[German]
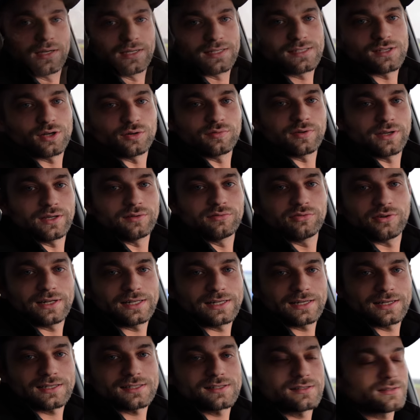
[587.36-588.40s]
Ist auf jeden
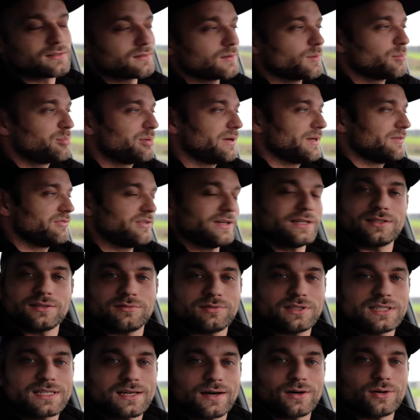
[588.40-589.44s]
Fall das
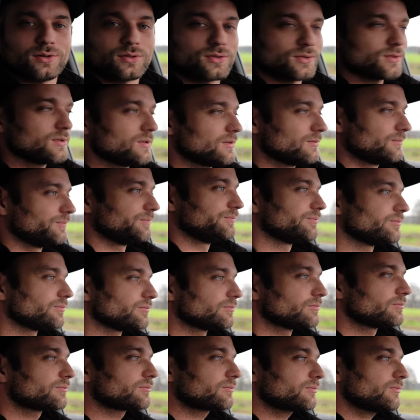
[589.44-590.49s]
perfekte Winterauto,
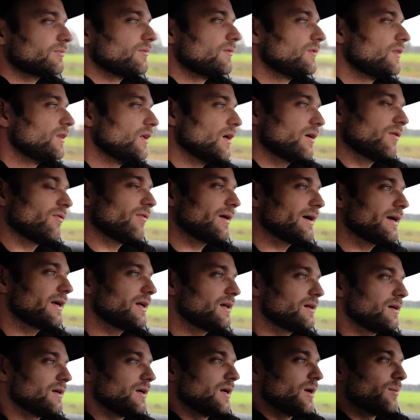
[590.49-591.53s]

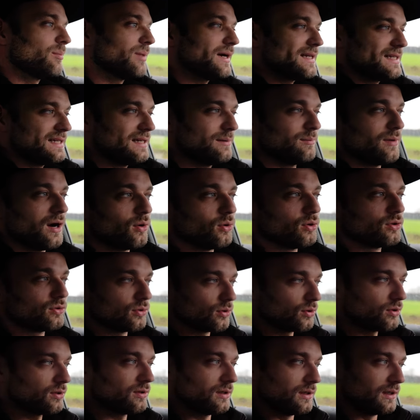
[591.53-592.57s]
weil bei dem
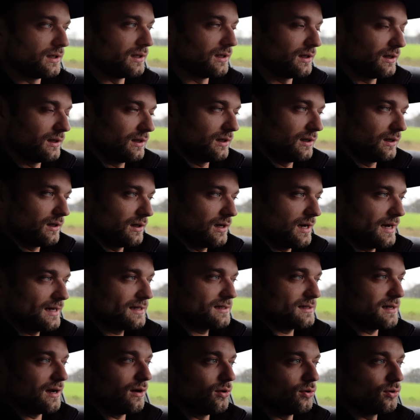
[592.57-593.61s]
Auto
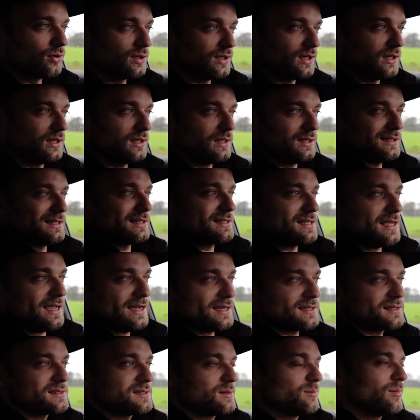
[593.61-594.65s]
hat Audi das
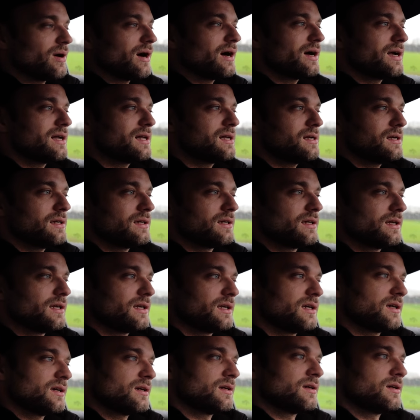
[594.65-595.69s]
erste Mal
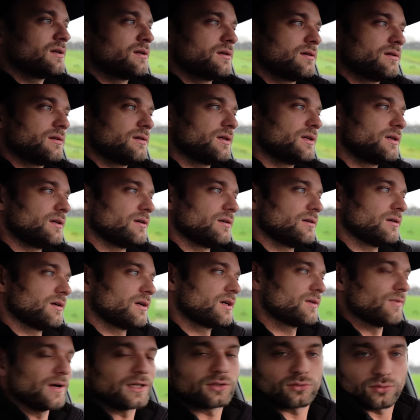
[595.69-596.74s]
ein
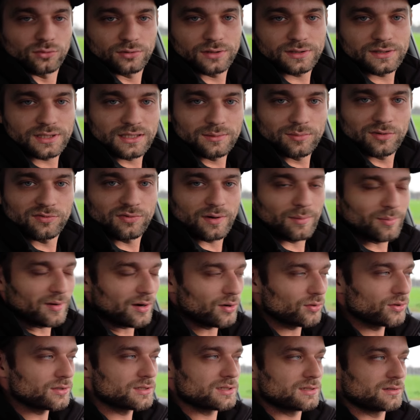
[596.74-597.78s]
quadro getriebe
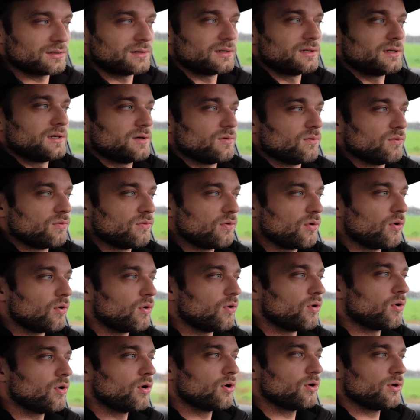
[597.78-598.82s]
verbaut,
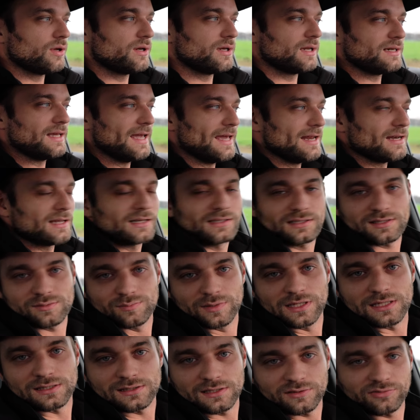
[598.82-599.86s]
wo ein geändertes
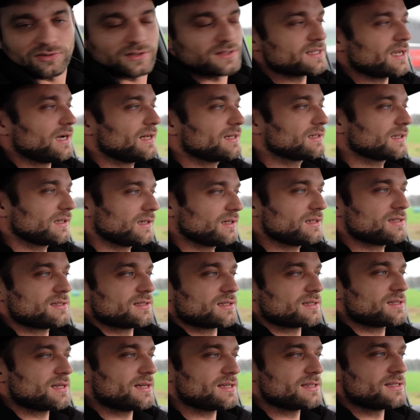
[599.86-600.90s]
Mitteldifferenzial drin ist.
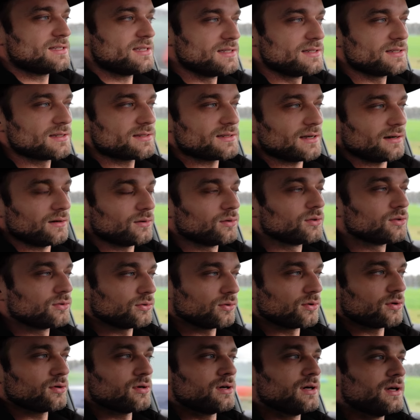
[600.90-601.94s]
Das heißt, dieses
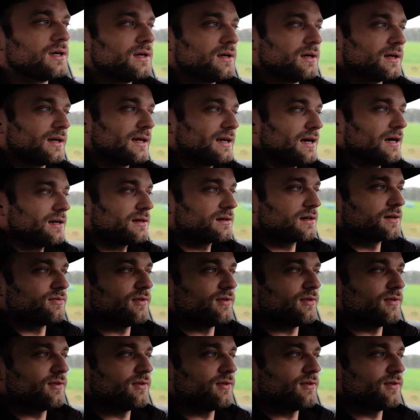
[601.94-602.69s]
Auto kann